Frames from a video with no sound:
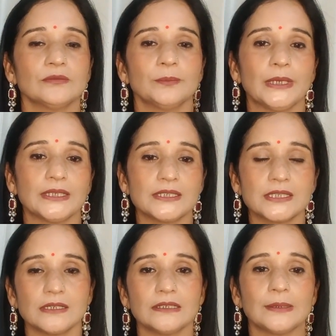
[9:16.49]
पानी से
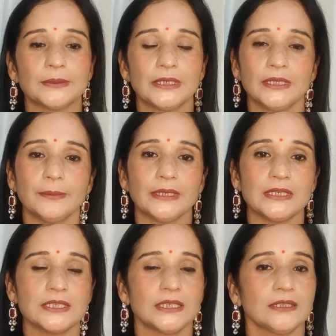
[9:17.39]
अगर आप ठंडे पानी
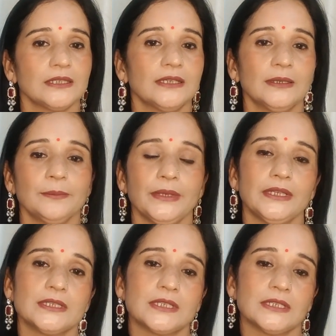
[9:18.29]
से नहाते हैं गर्म
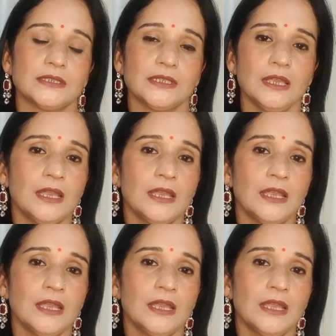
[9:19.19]
पानी से नहाते